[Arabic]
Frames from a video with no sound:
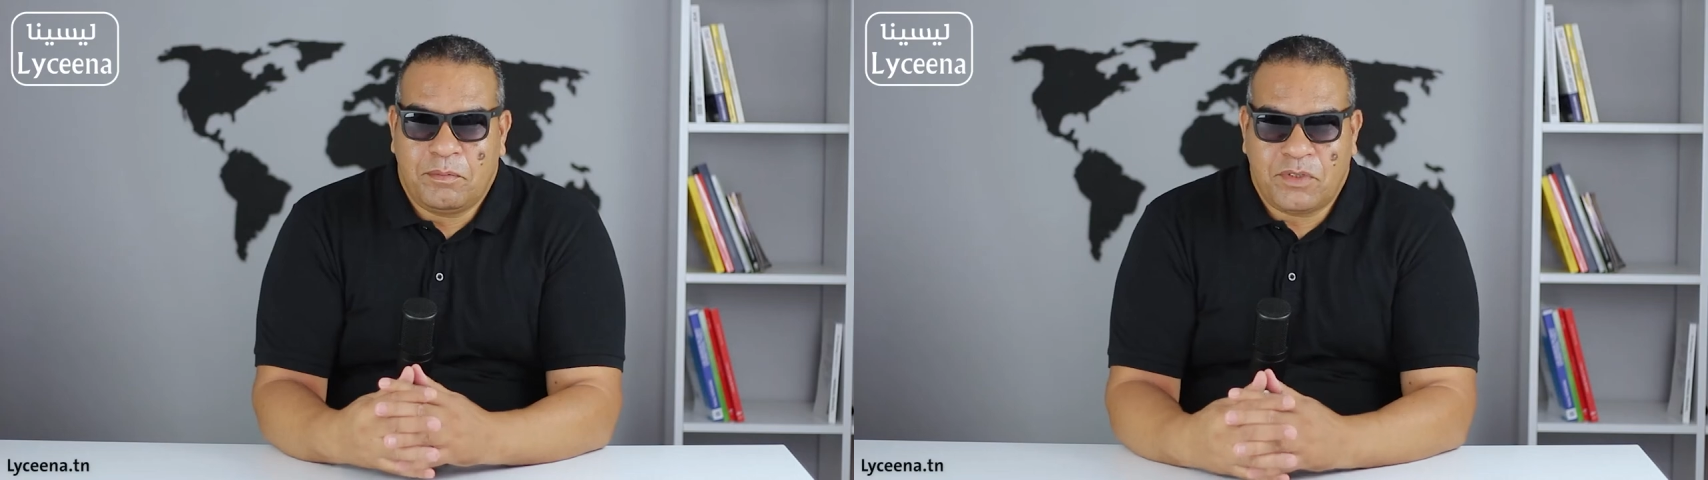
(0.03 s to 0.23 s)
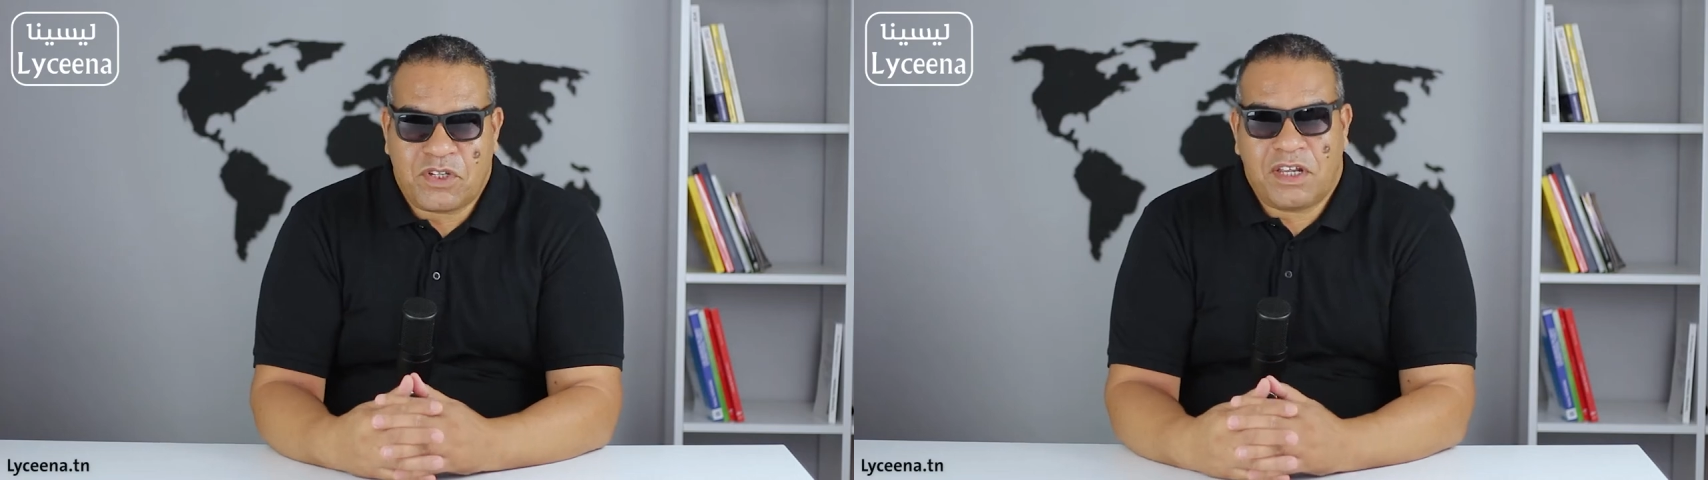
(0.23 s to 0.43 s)

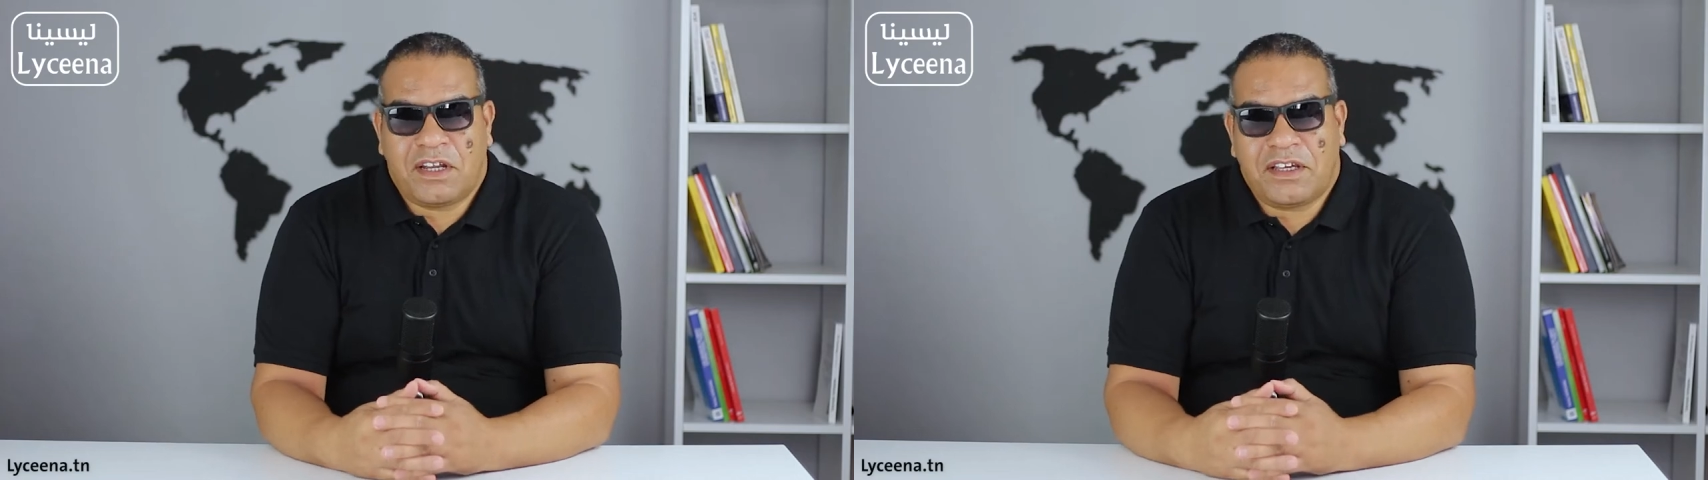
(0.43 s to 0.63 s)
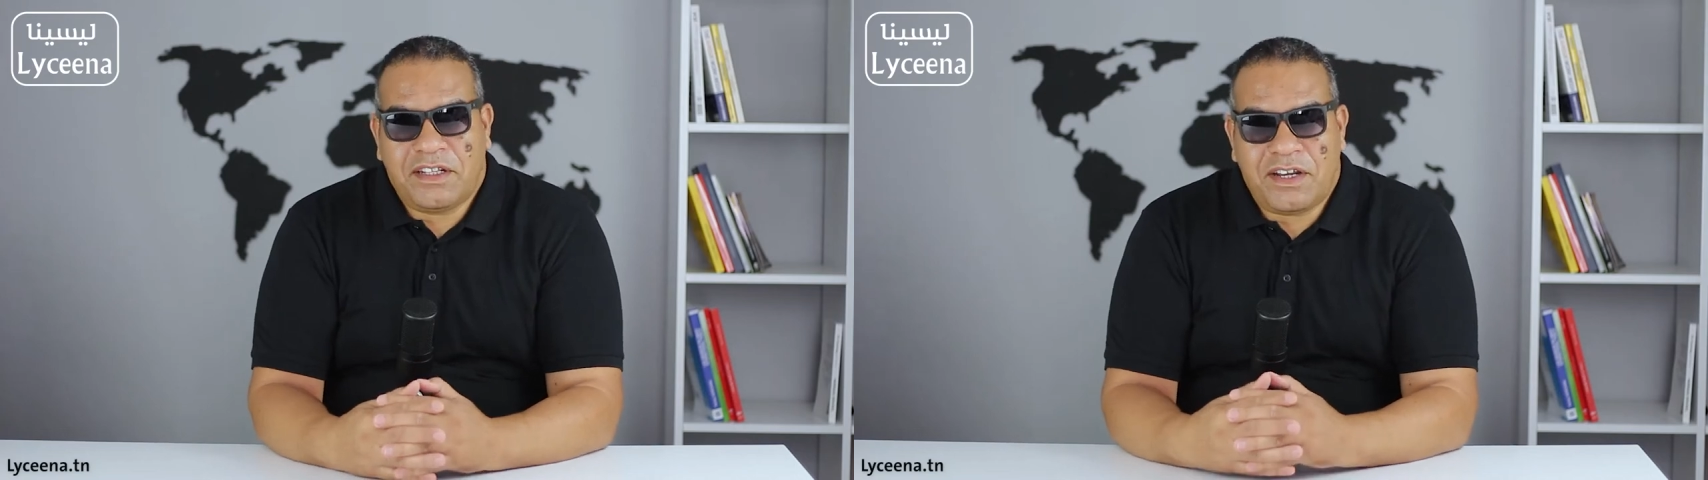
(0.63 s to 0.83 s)
مساء
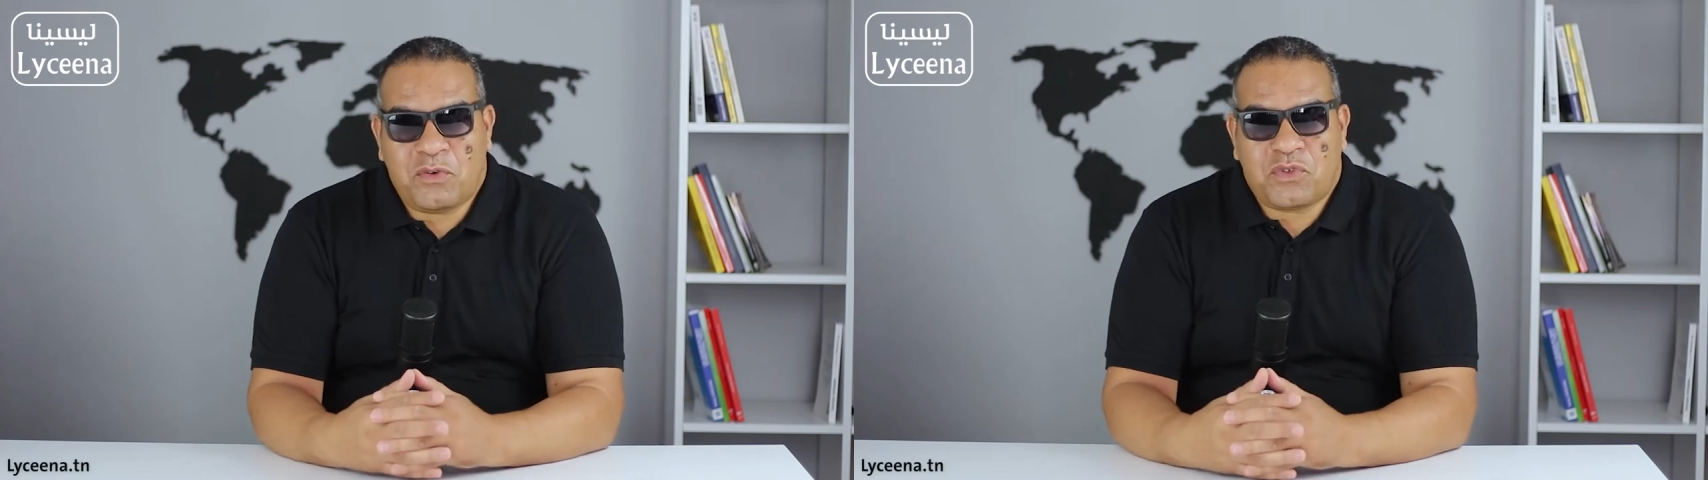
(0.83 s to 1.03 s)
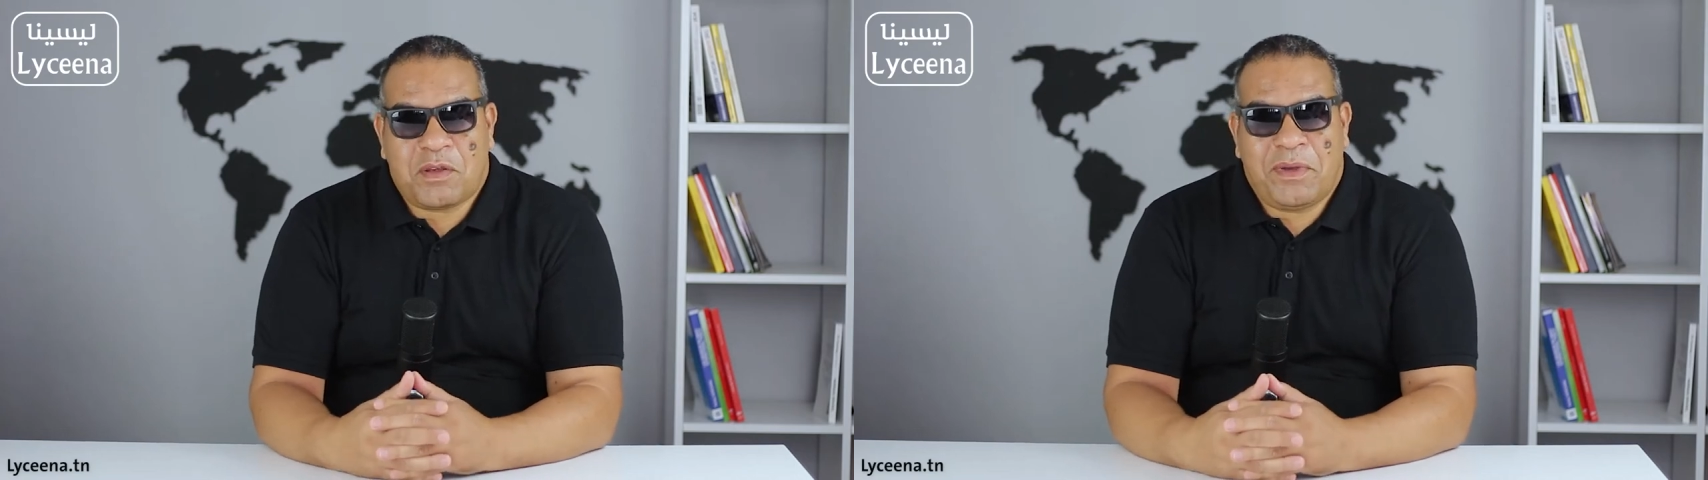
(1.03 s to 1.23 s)
الخير
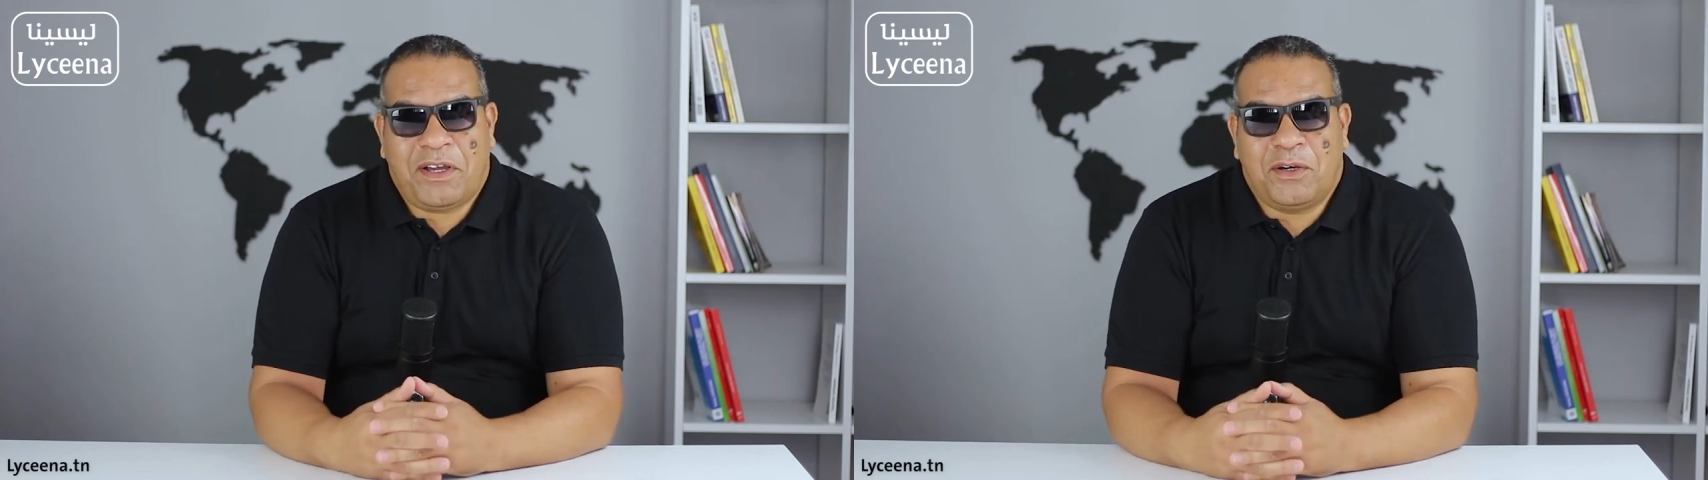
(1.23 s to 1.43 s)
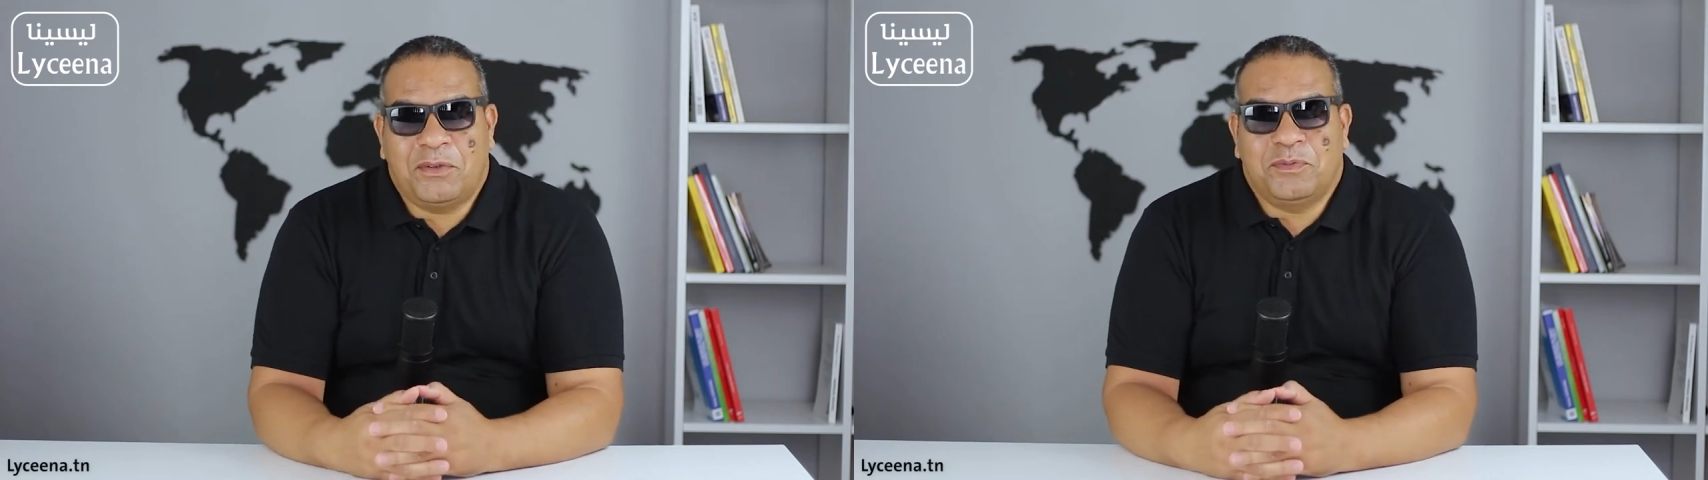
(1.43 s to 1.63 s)
أو
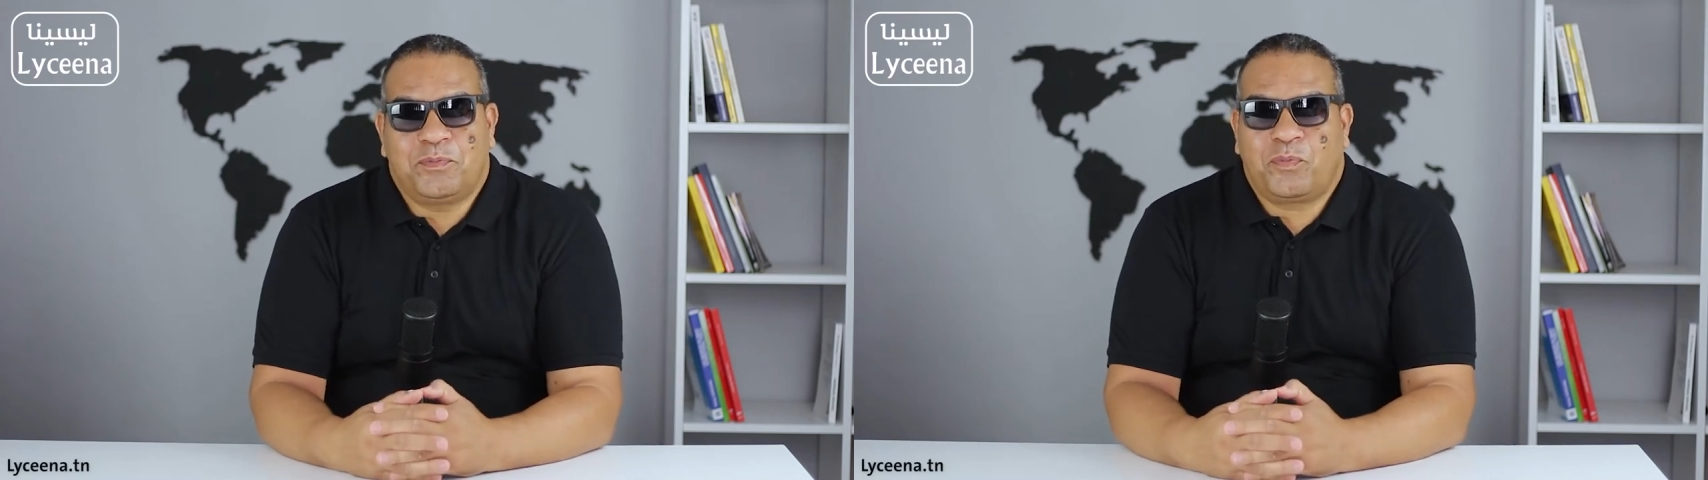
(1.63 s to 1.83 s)
صباحه